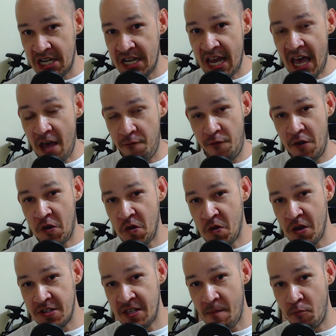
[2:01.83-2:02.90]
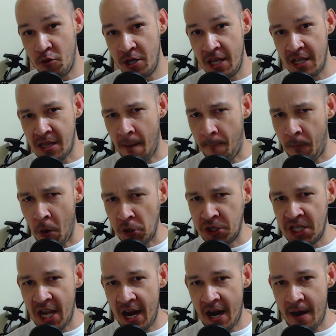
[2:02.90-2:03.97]
Gráfico, coisa bonita,
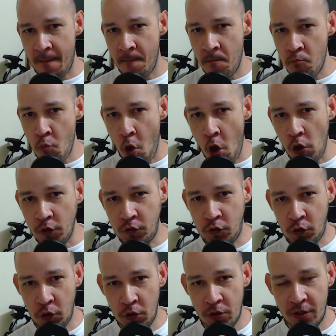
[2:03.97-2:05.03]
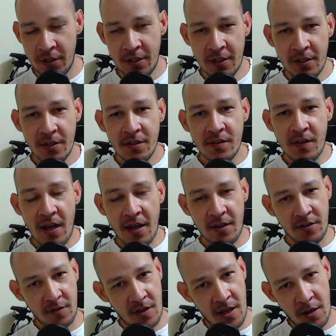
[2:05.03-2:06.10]
poder, monstro. Será que
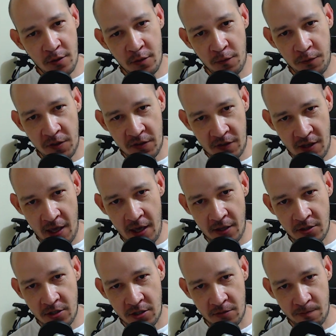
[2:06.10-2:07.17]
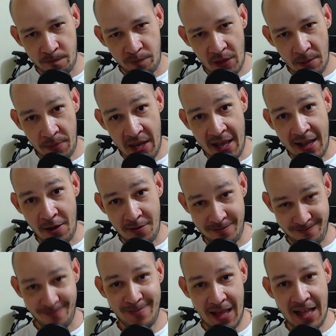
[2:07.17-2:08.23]
isso daí é o suficiente para
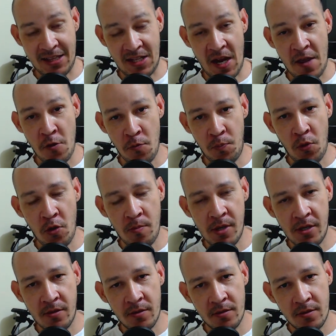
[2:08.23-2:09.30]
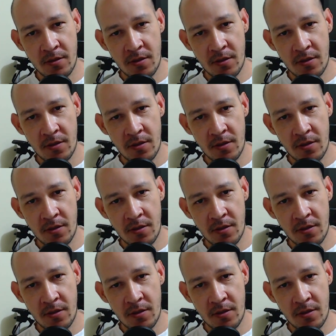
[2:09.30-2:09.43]
atrair o público?